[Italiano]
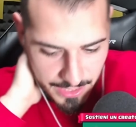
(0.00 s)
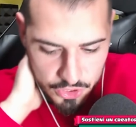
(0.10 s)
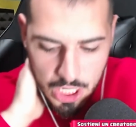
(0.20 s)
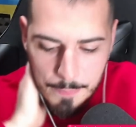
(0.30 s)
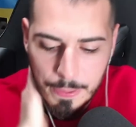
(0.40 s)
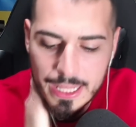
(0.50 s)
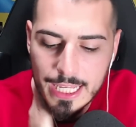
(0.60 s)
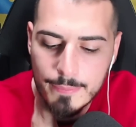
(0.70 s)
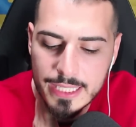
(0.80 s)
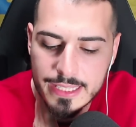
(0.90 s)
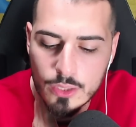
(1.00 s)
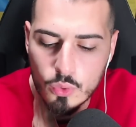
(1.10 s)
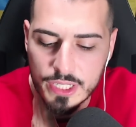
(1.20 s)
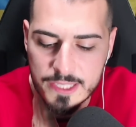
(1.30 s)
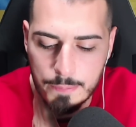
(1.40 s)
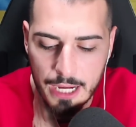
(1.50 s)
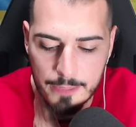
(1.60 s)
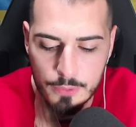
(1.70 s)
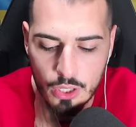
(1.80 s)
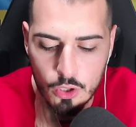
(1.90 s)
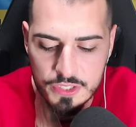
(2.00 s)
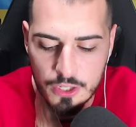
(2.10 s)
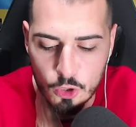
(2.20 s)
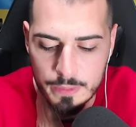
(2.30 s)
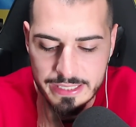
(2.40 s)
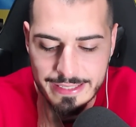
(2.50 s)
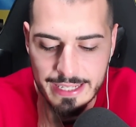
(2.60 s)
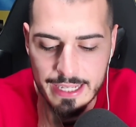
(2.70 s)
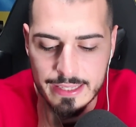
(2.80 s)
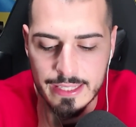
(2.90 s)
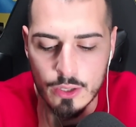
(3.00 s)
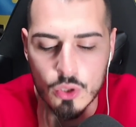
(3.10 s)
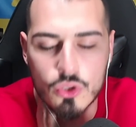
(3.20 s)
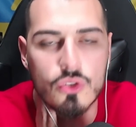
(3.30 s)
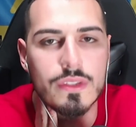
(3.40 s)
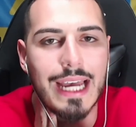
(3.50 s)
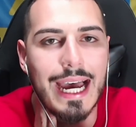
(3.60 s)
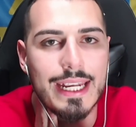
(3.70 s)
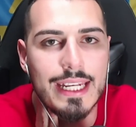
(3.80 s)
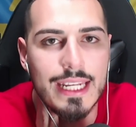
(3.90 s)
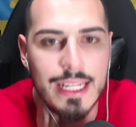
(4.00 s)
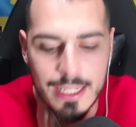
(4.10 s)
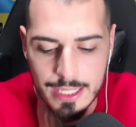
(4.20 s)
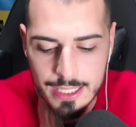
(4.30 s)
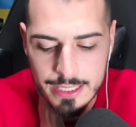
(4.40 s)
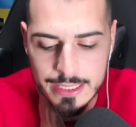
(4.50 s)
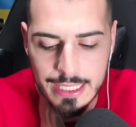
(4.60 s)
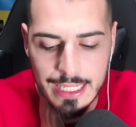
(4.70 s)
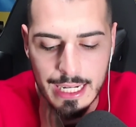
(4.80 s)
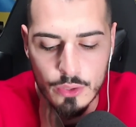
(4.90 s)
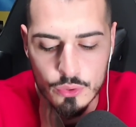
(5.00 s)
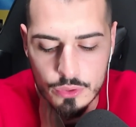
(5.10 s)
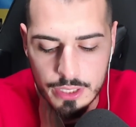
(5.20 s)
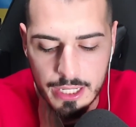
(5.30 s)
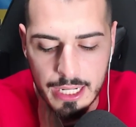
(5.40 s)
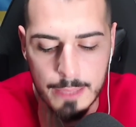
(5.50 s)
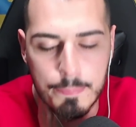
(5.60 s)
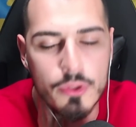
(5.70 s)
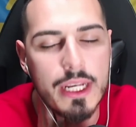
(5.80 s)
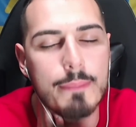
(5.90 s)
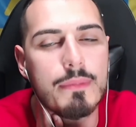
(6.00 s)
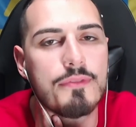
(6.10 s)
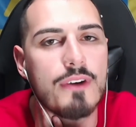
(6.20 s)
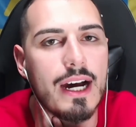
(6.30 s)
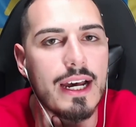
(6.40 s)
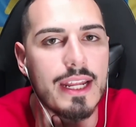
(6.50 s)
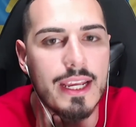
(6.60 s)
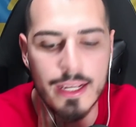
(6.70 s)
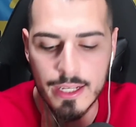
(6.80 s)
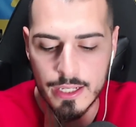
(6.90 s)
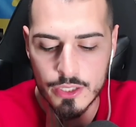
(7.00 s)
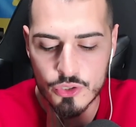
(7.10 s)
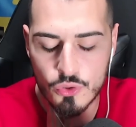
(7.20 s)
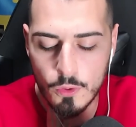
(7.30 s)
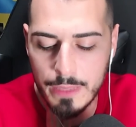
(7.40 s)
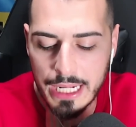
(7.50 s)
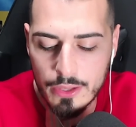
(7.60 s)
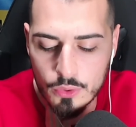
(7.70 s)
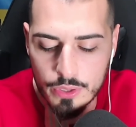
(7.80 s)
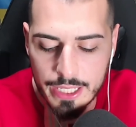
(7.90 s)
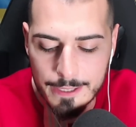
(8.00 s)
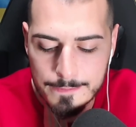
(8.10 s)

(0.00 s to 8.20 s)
Cioè, praticamente tu risparmi una cosa come 7-8 danni della torre che potrebbe fare sul minatore.